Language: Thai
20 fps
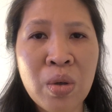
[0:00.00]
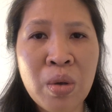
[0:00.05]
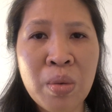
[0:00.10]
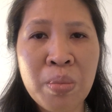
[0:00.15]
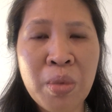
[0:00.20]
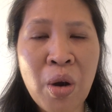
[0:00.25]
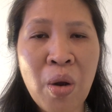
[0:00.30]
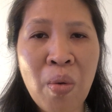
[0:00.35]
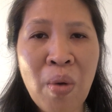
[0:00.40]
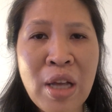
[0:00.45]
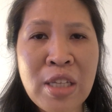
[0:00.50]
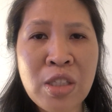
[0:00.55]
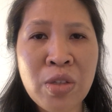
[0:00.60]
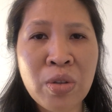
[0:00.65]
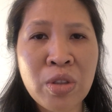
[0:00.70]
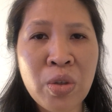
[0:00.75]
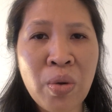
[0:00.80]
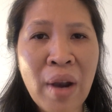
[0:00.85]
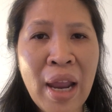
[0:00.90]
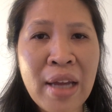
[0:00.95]
เพราะว่าส่ว
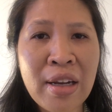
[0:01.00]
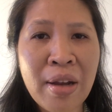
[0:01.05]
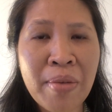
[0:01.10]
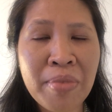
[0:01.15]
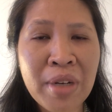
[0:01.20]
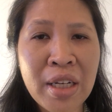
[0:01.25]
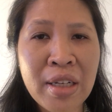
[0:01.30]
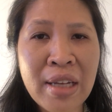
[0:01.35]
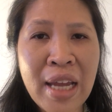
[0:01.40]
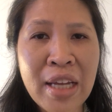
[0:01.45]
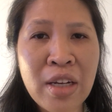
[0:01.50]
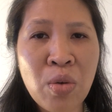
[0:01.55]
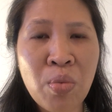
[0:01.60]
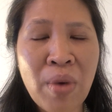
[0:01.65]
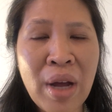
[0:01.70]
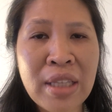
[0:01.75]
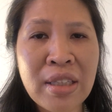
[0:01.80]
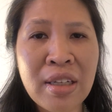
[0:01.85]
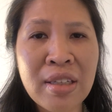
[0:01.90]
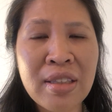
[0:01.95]
นตัวแล้วทำเงินได้ทุก
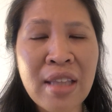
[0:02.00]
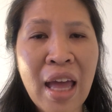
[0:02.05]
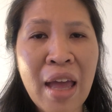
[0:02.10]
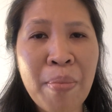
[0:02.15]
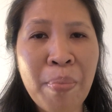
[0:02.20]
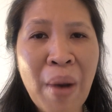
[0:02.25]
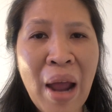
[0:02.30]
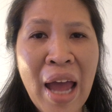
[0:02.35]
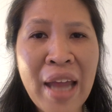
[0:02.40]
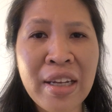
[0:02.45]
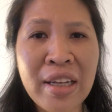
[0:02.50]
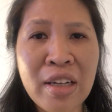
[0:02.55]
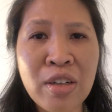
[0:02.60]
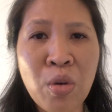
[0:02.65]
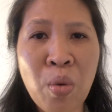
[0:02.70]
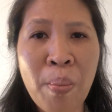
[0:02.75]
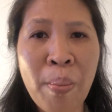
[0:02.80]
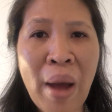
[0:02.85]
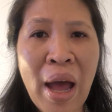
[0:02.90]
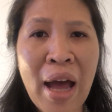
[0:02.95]
วันตั้งแต่ปลายเดือน
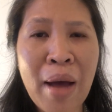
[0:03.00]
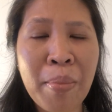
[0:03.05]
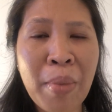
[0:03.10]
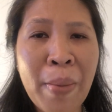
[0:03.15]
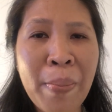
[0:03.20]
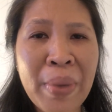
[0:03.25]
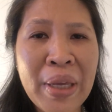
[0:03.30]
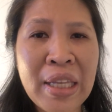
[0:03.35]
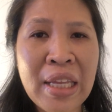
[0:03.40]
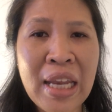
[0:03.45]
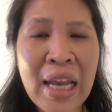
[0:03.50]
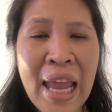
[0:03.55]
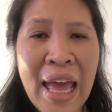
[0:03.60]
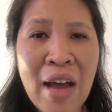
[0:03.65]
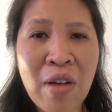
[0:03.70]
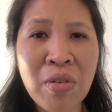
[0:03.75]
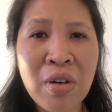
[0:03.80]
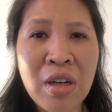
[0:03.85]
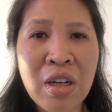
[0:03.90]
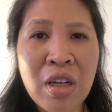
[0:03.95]
กุมภาพันธ์เมื่อปีที่แล้
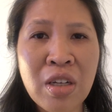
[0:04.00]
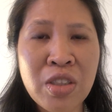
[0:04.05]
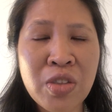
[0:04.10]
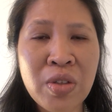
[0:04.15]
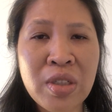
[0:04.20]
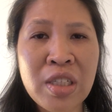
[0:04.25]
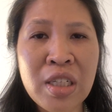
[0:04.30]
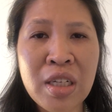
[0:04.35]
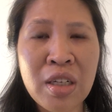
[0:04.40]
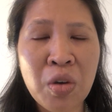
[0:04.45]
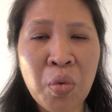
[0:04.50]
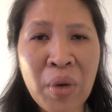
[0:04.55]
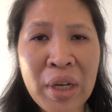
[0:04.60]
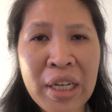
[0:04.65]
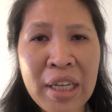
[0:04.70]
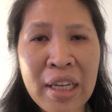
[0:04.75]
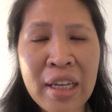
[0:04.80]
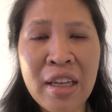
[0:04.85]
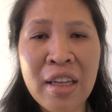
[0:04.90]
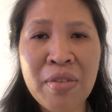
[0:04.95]
วจนถึงวัน
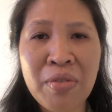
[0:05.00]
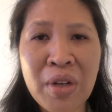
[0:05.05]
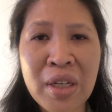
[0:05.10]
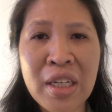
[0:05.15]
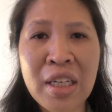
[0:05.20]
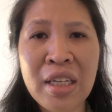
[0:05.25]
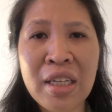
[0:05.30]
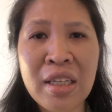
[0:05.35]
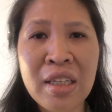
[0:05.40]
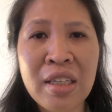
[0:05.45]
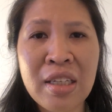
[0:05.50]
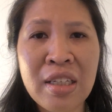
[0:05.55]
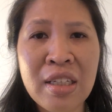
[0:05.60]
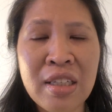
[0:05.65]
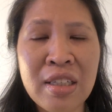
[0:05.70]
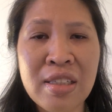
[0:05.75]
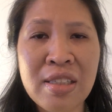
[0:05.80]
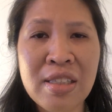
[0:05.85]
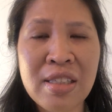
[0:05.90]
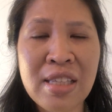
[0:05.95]
นี้วันที่
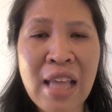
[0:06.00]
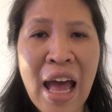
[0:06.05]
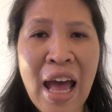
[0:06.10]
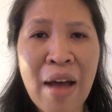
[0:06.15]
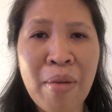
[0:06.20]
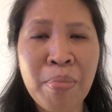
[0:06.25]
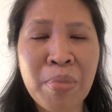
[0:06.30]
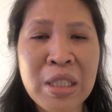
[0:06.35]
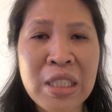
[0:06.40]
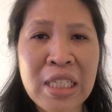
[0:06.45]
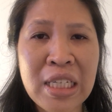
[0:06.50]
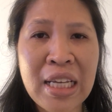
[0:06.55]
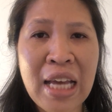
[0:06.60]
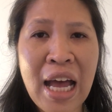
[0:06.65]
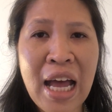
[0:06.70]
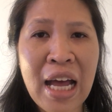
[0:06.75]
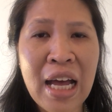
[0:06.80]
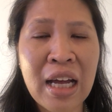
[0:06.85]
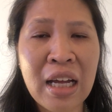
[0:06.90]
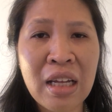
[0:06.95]
สามพฤศจิ
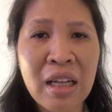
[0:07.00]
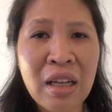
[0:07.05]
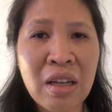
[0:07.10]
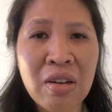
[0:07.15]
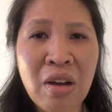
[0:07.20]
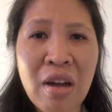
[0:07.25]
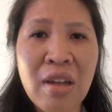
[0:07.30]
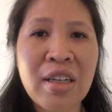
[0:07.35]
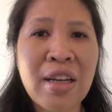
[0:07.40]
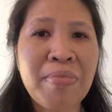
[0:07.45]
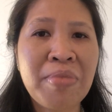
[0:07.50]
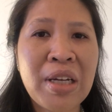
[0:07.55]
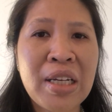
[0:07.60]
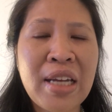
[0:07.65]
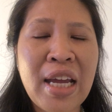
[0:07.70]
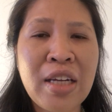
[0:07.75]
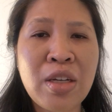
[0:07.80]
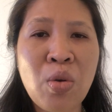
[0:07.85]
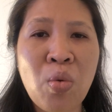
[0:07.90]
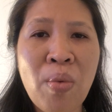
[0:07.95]
กาก็ทำเงิน
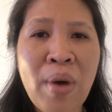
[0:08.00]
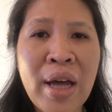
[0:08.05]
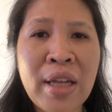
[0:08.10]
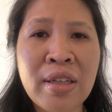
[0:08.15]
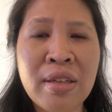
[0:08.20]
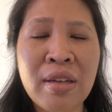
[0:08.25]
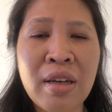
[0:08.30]
ได้ทุกวัน